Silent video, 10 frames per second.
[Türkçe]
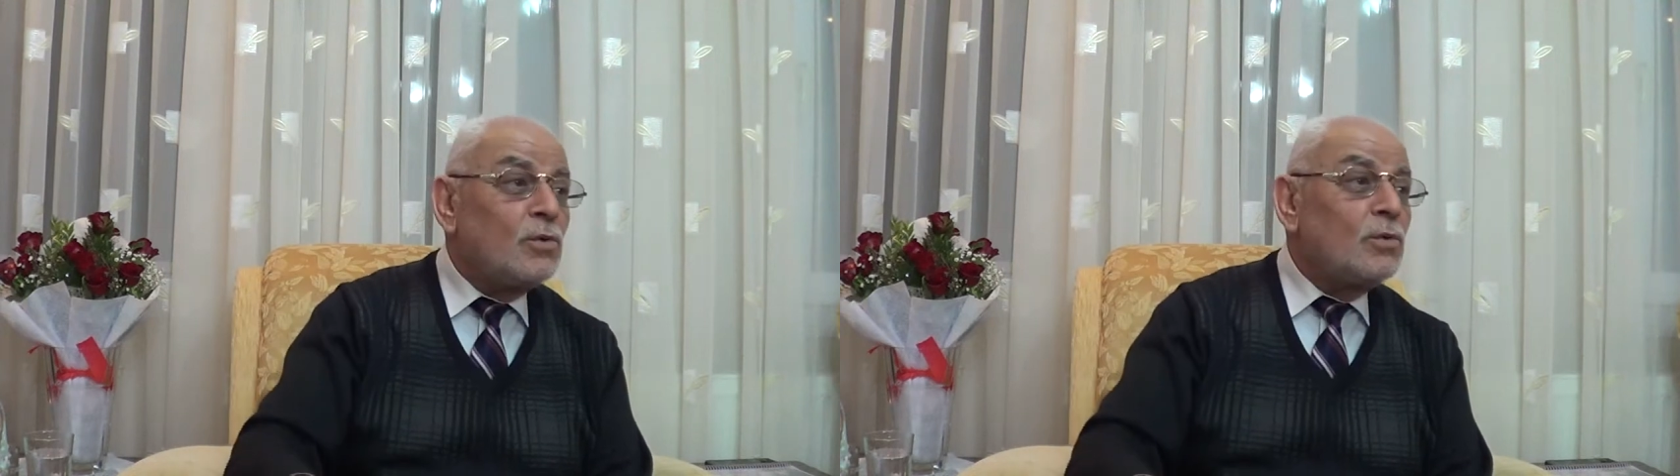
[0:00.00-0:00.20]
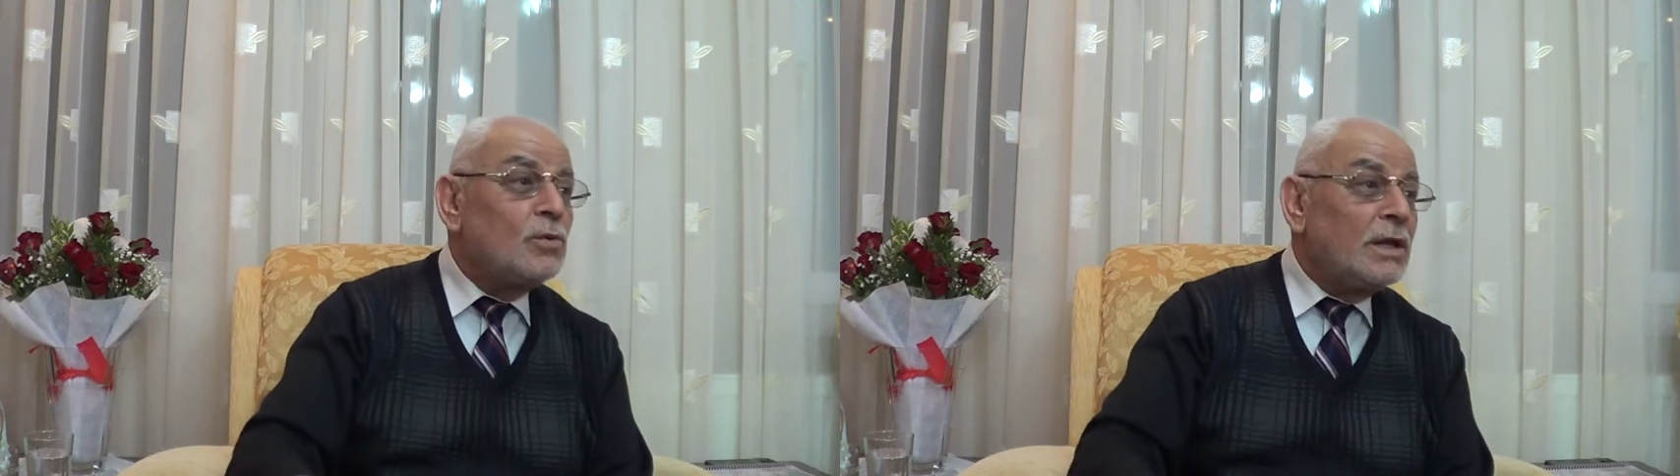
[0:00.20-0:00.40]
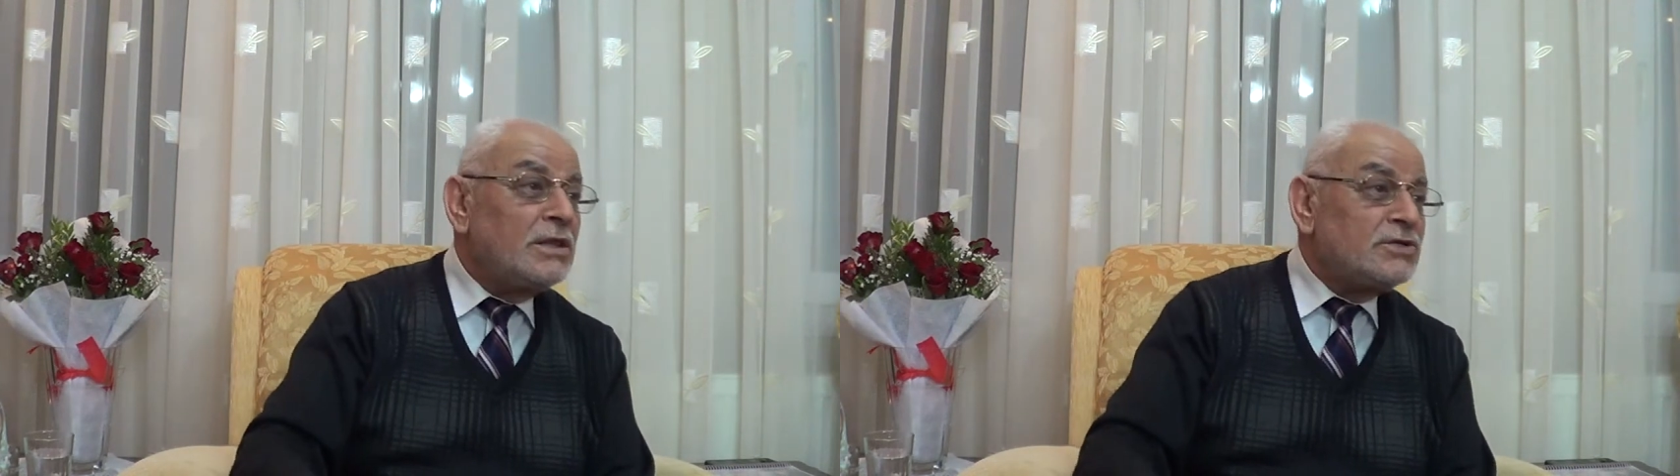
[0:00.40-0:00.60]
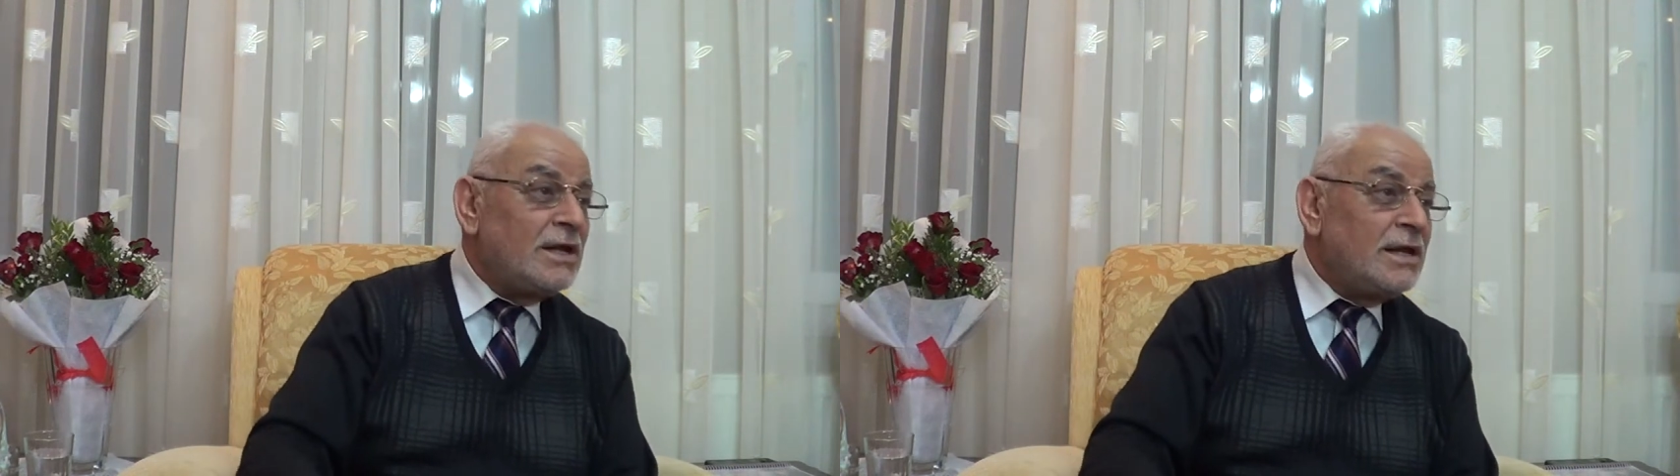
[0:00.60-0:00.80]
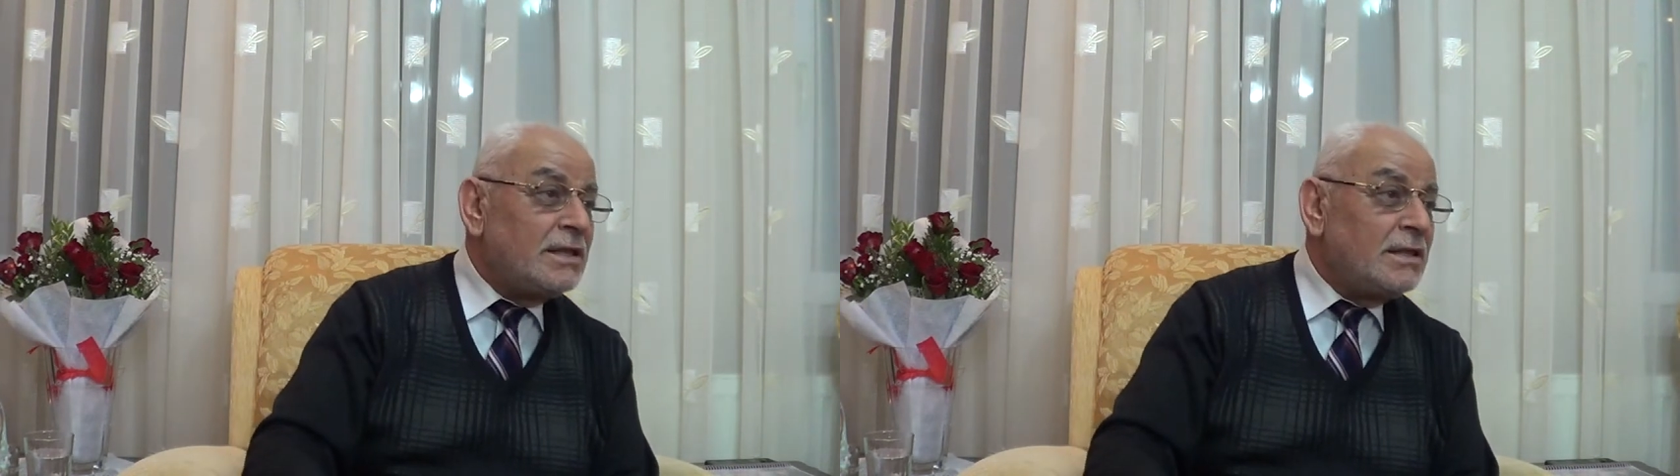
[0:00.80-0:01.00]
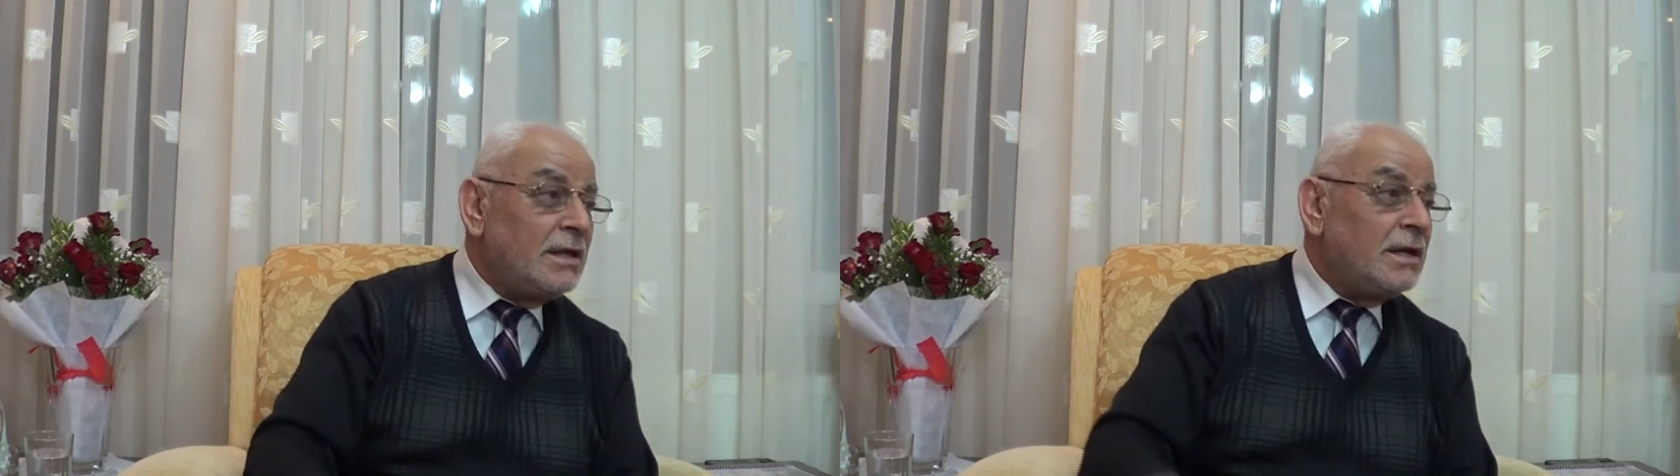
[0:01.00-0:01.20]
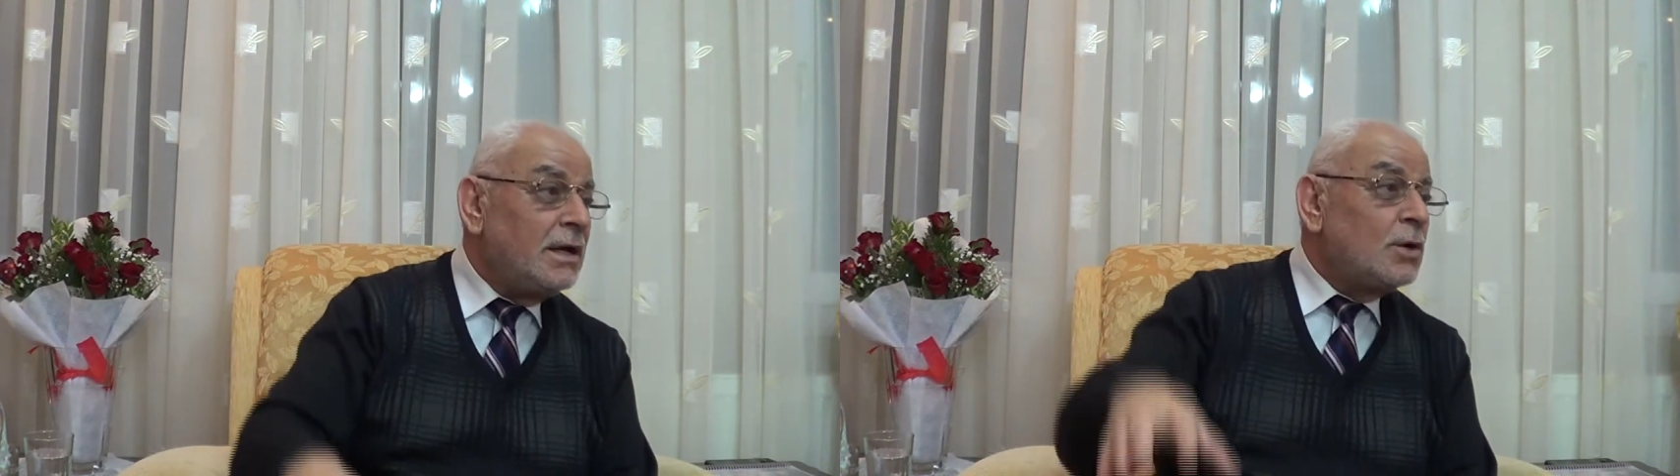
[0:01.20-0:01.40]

kulluğuna tecelli etti.